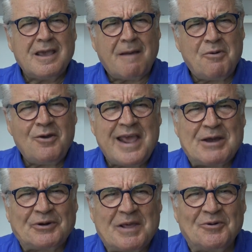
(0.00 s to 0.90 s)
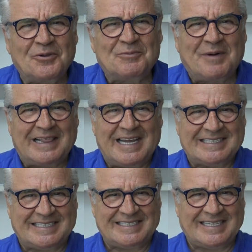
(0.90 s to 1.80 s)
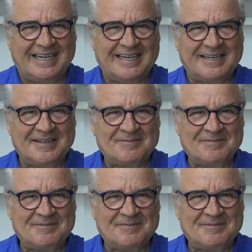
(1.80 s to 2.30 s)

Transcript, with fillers: Ya böyle ekonomi olur mu Allah aşkınıza ya?